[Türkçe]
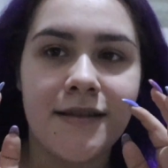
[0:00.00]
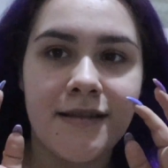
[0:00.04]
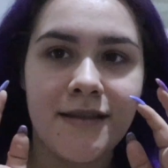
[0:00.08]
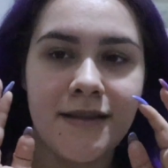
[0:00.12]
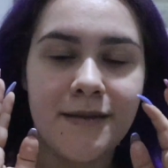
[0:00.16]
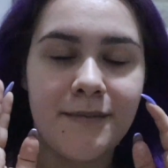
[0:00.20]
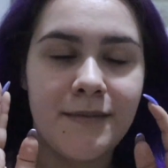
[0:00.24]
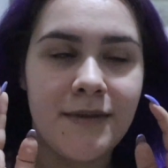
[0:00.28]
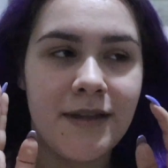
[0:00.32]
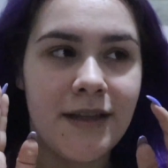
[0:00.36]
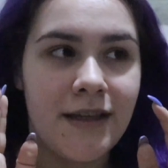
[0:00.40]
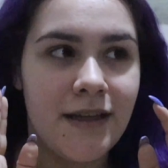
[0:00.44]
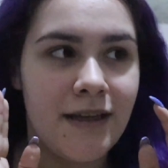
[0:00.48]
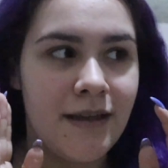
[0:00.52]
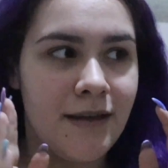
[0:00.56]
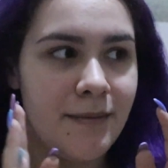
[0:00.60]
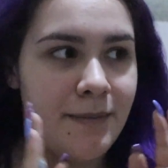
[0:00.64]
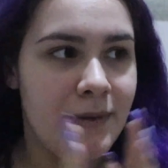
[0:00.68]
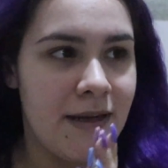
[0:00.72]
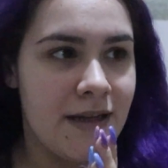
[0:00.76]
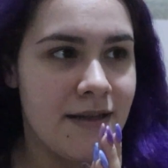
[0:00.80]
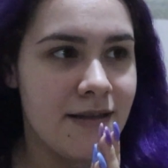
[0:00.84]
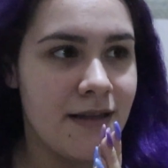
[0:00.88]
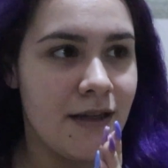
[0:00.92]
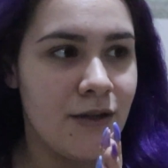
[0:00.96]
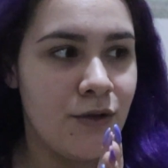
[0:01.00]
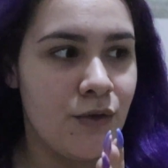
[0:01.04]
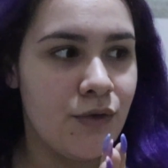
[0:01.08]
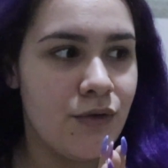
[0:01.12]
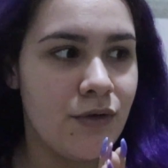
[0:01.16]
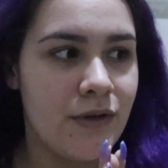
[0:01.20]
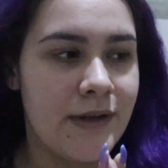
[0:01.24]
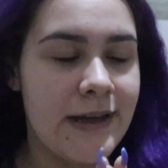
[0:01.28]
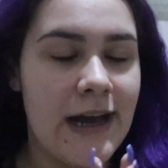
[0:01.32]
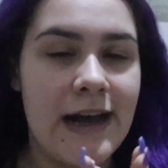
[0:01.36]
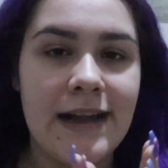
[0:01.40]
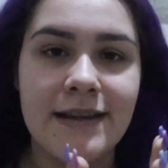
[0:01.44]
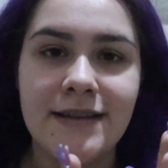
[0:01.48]
Şimdi birazdan
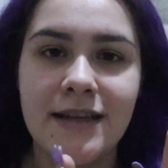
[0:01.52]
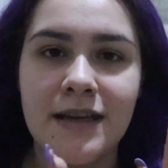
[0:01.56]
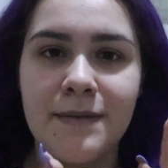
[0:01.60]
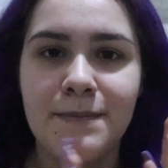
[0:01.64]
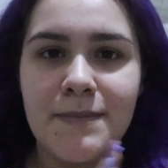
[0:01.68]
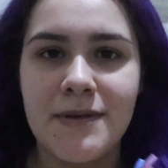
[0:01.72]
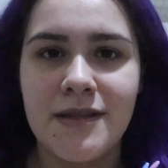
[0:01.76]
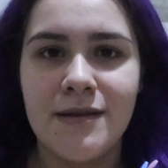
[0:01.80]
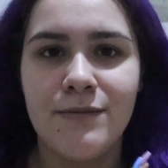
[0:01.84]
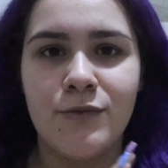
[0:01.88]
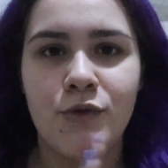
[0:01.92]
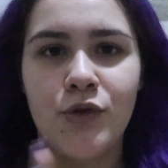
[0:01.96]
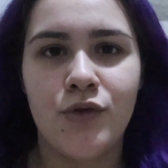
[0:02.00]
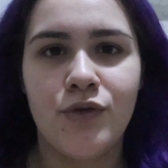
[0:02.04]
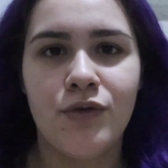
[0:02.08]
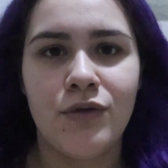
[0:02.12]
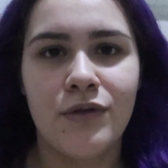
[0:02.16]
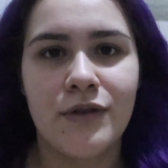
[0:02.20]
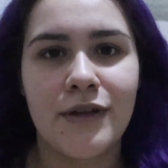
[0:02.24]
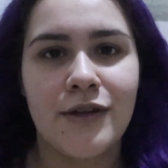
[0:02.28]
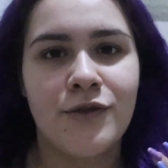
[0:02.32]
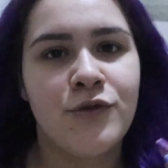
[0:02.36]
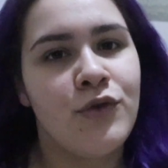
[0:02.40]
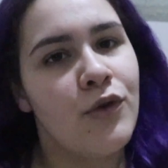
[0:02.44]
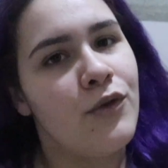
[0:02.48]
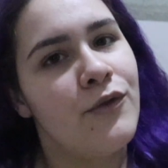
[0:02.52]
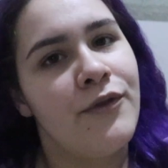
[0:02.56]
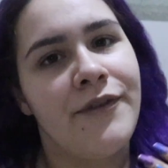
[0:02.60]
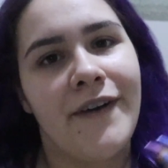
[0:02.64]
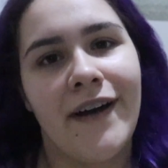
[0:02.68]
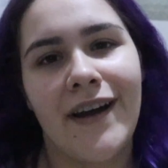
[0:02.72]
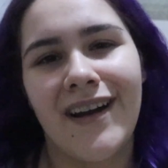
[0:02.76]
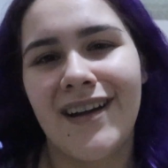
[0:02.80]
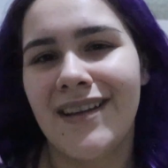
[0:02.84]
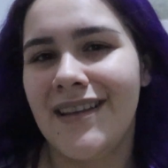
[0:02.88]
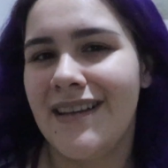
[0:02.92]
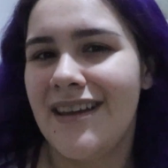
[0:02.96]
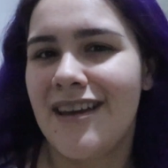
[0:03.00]
Doruk gelecek. Bizim Doruk'la çok
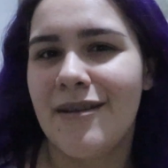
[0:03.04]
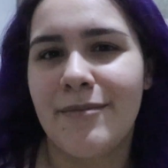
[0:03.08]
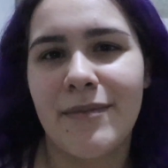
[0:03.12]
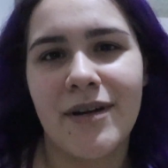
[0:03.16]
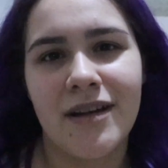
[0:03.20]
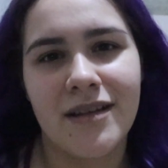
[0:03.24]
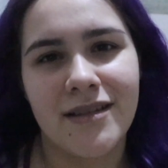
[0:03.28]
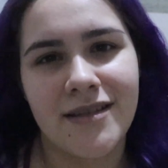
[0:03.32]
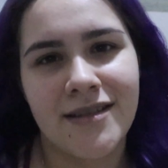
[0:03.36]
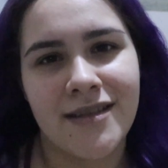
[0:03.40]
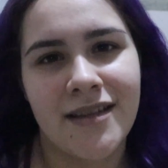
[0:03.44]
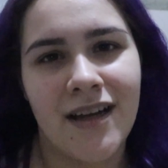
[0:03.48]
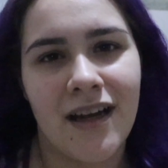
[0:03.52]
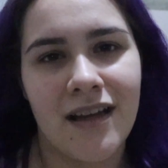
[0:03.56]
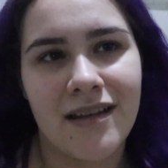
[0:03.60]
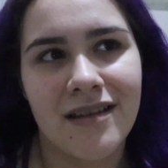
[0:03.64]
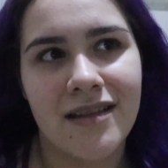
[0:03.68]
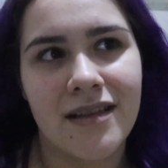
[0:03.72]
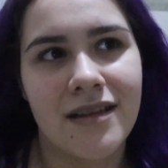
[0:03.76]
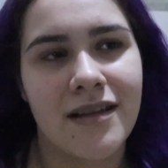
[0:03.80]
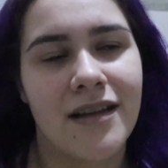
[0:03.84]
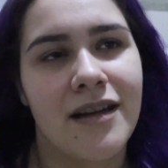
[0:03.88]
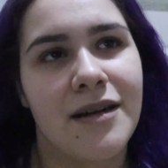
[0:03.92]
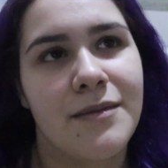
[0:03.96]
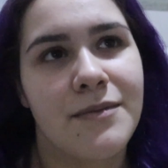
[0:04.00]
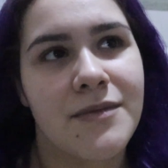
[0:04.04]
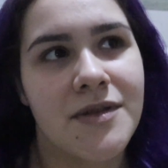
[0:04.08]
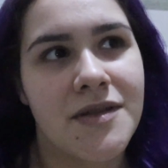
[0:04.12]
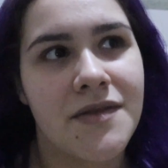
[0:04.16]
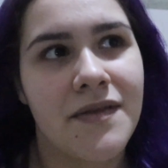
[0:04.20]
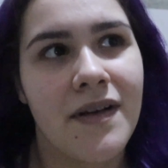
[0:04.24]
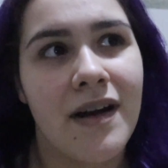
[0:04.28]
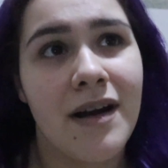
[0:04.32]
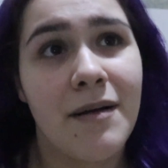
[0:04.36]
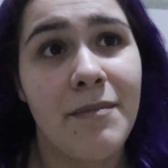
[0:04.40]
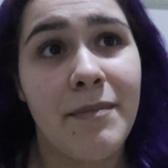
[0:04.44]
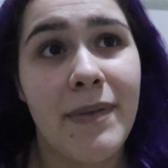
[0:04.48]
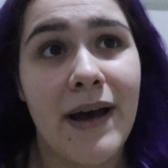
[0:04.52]
farklı yeme alışkanlıklarımız
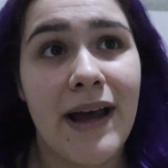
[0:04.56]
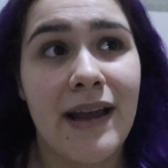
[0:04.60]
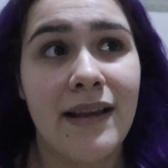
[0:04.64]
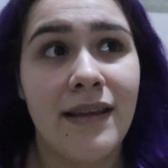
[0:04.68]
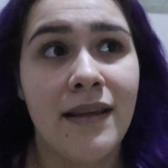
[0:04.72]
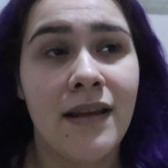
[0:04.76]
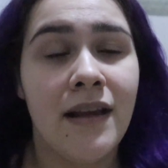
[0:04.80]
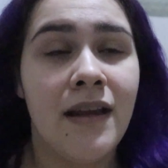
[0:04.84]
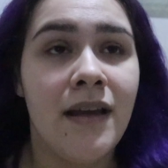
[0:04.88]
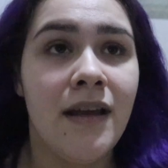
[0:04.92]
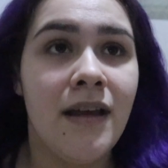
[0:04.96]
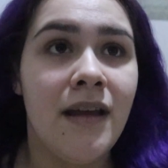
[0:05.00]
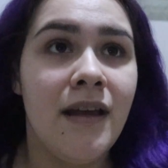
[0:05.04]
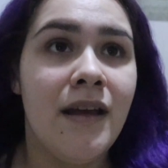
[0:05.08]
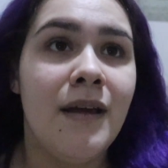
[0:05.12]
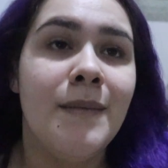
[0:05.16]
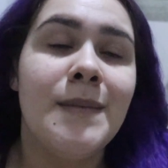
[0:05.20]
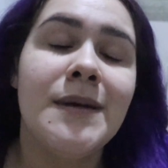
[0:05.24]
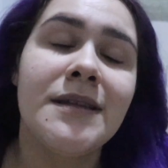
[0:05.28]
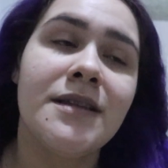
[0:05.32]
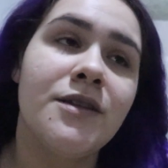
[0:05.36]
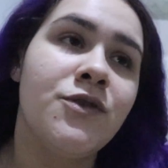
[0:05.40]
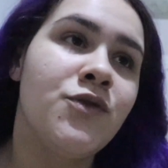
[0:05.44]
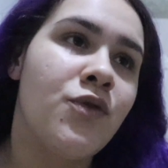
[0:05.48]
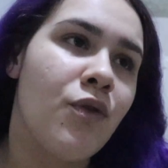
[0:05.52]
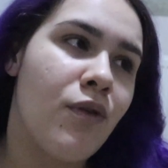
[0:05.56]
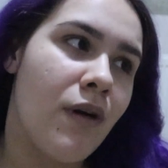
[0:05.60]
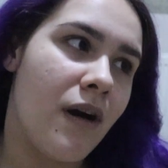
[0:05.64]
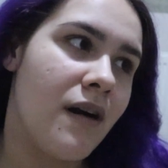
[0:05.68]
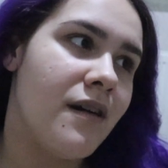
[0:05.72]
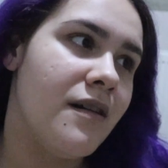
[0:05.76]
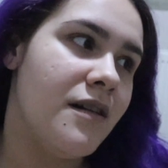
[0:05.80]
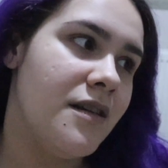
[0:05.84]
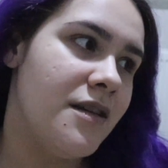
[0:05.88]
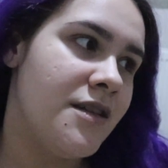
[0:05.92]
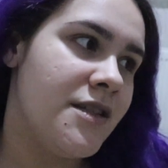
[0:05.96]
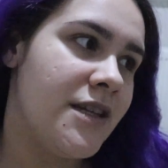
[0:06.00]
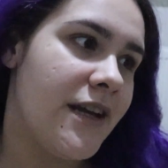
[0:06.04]
var. Ben mesela çok
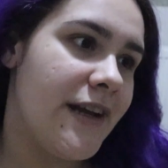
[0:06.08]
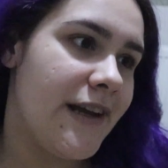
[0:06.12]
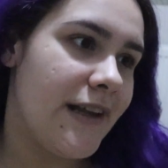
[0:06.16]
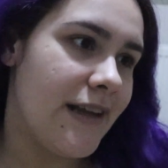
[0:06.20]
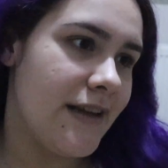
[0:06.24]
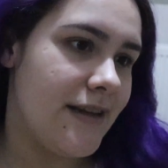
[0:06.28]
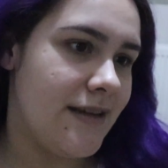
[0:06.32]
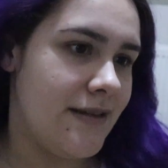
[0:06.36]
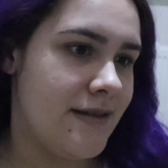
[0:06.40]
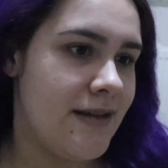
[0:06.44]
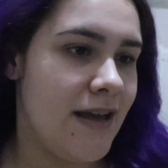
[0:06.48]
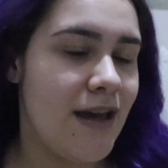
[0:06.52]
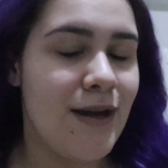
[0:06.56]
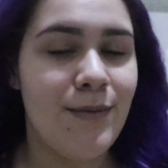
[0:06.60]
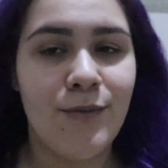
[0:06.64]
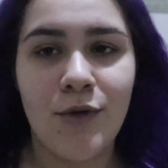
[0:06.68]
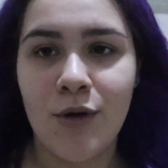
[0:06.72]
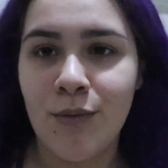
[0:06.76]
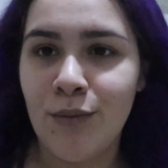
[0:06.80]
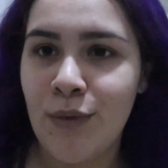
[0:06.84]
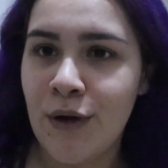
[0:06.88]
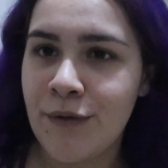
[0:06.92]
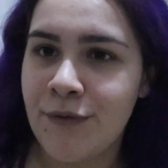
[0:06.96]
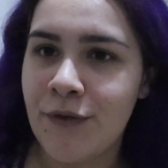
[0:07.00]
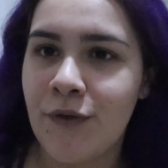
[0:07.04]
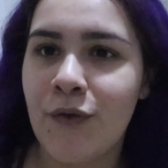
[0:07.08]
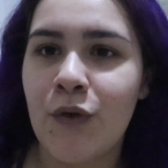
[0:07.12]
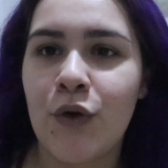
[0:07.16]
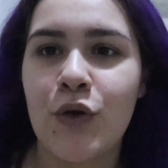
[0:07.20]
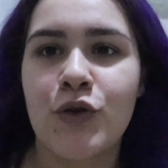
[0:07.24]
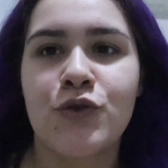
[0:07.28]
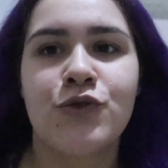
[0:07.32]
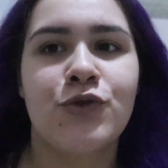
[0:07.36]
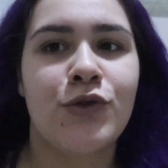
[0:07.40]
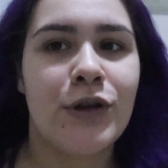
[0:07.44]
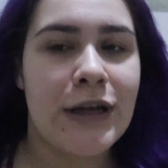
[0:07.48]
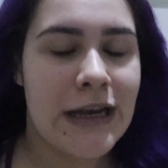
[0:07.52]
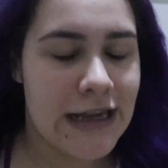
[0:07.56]
ağır şeyleri sevmiyorum. Hafif
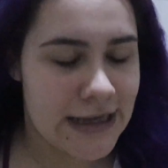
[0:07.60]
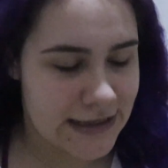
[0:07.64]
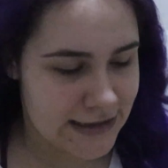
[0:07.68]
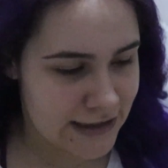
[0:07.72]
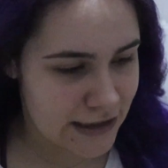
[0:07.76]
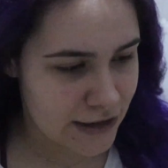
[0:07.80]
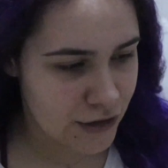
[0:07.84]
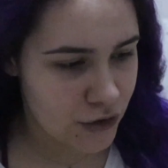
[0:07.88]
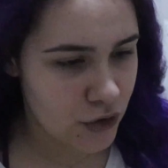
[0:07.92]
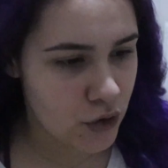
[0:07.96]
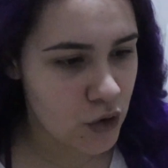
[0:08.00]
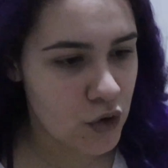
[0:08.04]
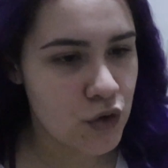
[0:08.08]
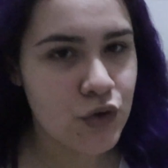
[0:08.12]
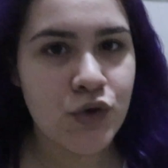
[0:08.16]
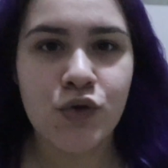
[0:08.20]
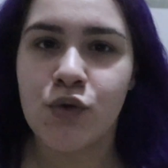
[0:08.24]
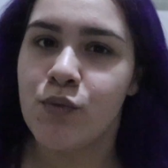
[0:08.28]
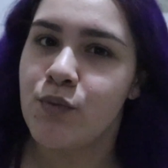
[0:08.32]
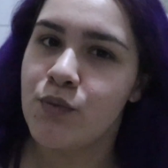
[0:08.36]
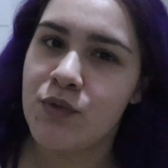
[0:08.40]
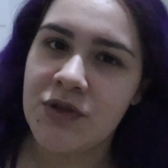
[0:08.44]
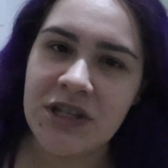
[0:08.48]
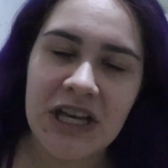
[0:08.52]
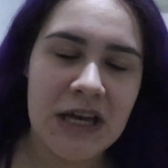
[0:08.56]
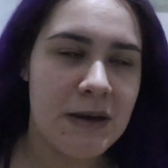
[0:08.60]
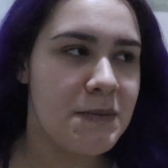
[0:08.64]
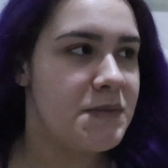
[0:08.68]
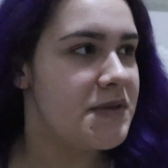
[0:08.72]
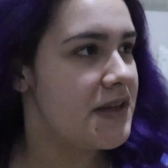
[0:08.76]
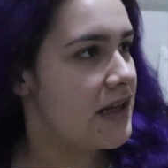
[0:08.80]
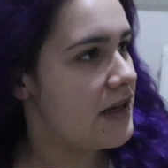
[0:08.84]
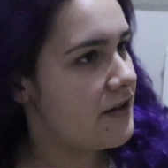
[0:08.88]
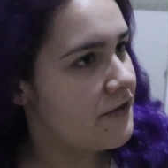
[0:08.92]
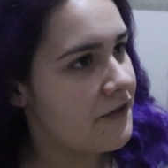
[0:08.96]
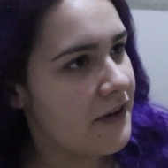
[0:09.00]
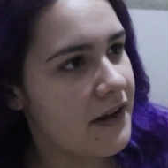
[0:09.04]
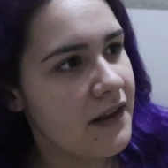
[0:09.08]
olsun, lezzetli olsun,
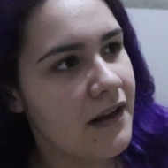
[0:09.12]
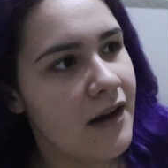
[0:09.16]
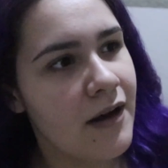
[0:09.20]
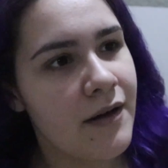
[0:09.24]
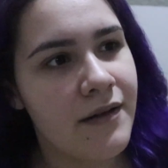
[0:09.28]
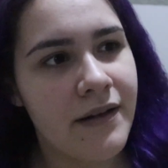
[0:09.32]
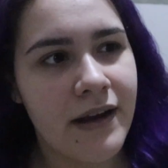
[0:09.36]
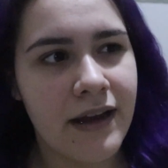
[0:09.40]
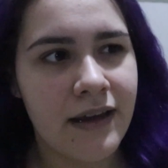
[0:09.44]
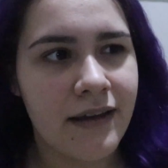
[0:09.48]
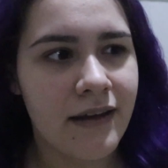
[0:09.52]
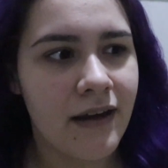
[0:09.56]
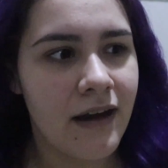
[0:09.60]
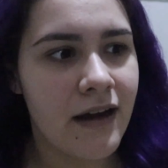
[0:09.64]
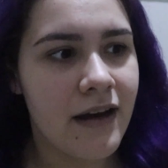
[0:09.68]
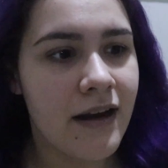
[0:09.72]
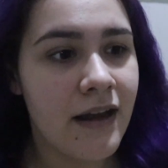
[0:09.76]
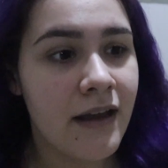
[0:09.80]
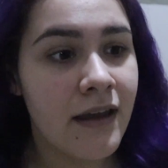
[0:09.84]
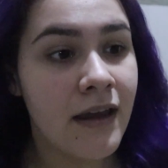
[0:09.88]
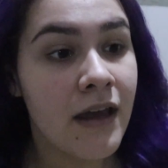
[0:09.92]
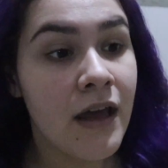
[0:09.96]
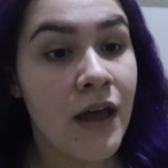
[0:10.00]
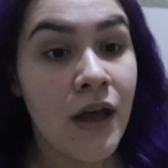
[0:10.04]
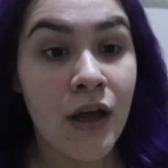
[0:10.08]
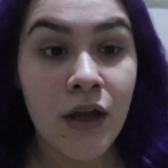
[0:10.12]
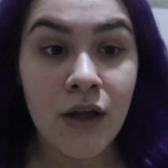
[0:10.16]
sebzeli falan, rengarenk.